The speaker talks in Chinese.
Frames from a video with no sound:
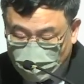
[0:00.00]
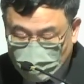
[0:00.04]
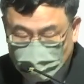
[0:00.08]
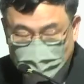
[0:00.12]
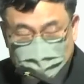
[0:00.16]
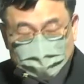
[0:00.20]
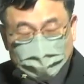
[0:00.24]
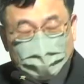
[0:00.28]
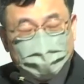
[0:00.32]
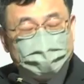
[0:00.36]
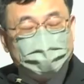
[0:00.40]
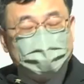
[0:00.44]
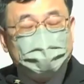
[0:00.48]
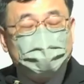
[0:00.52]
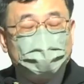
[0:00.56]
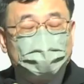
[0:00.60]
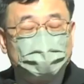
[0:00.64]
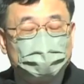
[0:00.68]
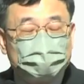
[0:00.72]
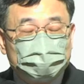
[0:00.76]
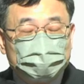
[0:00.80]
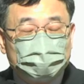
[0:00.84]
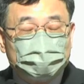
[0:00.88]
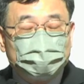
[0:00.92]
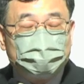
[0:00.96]
但也有
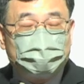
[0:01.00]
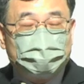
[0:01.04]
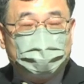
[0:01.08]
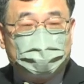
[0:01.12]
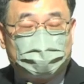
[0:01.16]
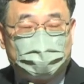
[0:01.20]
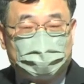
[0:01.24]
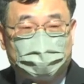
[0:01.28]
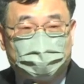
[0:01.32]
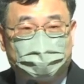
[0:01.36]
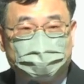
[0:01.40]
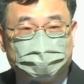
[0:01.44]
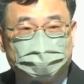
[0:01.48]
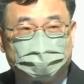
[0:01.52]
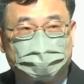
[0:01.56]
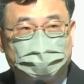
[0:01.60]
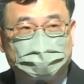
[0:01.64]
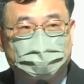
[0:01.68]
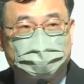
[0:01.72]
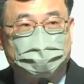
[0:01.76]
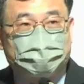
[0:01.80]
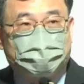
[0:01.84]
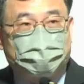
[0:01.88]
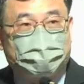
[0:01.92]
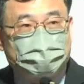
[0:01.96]
很多的人可能不去
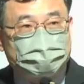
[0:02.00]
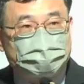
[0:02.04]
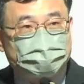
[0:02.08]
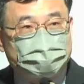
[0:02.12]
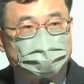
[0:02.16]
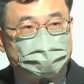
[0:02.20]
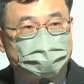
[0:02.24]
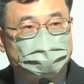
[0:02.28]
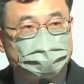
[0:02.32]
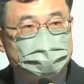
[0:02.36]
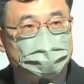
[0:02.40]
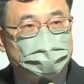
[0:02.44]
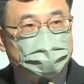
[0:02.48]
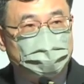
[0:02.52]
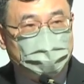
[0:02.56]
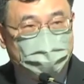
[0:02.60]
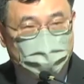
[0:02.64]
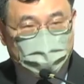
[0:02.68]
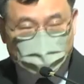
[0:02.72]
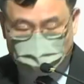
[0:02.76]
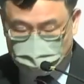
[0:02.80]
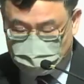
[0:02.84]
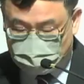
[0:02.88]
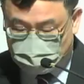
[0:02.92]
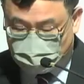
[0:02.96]
思考世界
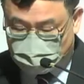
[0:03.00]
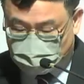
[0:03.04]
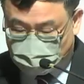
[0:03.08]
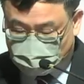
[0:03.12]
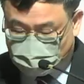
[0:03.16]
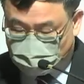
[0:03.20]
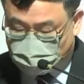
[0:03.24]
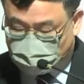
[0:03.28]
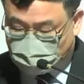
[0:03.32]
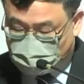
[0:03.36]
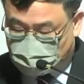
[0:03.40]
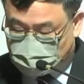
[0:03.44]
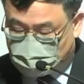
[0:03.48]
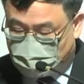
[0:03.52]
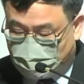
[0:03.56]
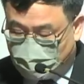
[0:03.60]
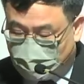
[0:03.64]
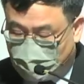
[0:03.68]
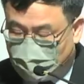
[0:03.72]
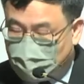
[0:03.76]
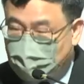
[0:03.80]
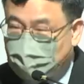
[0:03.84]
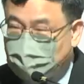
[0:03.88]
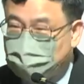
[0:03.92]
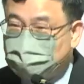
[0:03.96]
末日的事情，
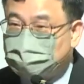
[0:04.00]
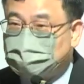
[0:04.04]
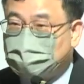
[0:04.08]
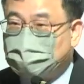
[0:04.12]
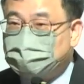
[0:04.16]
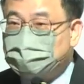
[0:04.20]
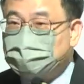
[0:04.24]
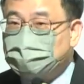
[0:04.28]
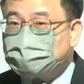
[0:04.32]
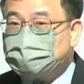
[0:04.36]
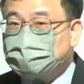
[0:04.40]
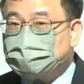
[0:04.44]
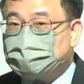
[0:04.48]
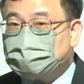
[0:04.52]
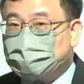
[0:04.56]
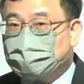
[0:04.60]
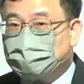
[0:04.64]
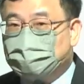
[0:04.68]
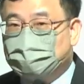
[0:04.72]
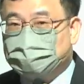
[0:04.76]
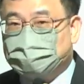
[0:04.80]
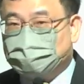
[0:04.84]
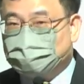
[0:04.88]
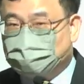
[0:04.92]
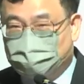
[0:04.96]
就当这个事情跟我
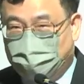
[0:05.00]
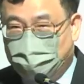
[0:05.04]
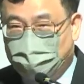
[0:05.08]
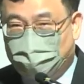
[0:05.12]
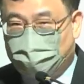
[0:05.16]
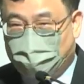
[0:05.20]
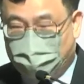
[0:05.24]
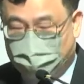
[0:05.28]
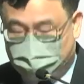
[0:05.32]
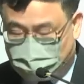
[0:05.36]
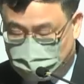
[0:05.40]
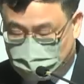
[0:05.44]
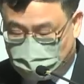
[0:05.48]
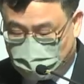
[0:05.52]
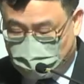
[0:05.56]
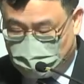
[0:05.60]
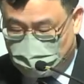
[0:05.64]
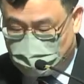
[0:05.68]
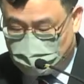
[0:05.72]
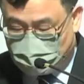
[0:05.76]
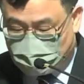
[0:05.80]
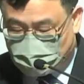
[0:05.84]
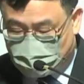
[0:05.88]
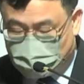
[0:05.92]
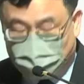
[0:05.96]
们是没有关系的，
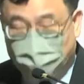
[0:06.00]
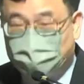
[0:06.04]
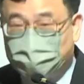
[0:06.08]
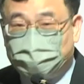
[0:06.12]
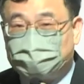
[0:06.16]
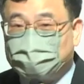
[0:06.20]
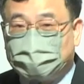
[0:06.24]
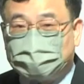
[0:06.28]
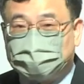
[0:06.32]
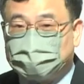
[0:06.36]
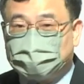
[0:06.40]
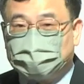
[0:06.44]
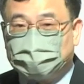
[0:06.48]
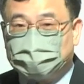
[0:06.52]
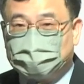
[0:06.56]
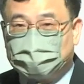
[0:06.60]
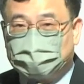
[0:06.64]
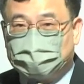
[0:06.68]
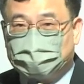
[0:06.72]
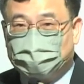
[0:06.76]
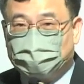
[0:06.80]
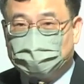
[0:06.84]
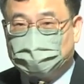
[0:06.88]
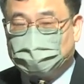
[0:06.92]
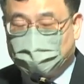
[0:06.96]
可能不发生。
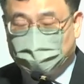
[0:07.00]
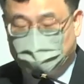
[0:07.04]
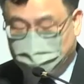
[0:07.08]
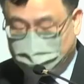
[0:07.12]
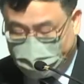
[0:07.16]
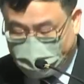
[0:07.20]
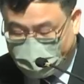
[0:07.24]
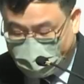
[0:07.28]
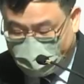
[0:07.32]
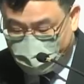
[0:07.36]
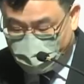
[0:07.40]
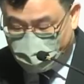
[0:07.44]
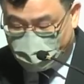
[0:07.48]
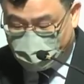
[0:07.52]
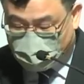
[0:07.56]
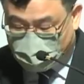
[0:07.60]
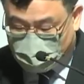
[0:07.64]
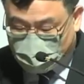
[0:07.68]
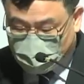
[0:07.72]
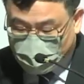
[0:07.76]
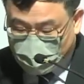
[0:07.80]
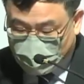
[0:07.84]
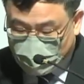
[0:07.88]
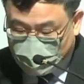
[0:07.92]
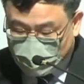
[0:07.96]
或者根本太远了，
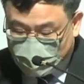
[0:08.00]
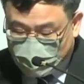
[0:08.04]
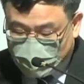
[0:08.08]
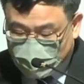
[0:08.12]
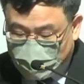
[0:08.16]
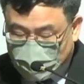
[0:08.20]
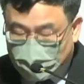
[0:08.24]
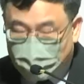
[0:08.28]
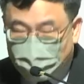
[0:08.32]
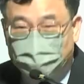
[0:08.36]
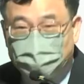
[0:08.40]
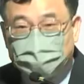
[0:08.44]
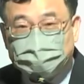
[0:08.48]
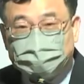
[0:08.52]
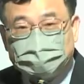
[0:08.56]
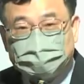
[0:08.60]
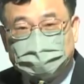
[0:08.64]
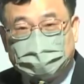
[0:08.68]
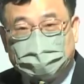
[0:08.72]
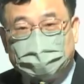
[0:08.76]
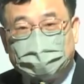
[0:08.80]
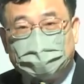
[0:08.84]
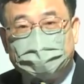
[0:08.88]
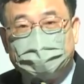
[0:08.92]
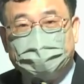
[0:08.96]
我们只
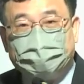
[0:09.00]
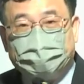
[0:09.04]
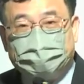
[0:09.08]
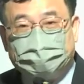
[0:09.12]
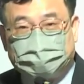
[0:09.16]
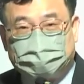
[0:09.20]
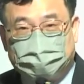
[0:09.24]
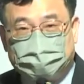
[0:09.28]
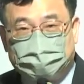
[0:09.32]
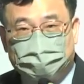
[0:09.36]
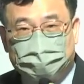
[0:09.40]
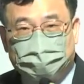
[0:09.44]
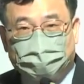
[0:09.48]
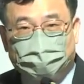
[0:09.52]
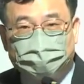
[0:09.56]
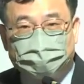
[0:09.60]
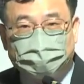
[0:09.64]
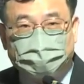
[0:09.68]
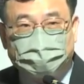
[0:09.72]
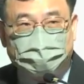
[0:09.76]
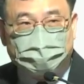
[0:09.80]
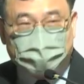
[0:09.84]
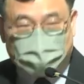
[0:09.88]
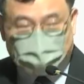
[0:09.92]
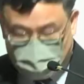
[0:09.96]
看到眼前的东
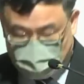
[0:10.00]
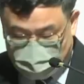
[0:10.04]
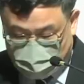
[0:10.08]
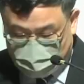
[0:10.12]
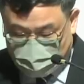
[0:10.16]
西啊，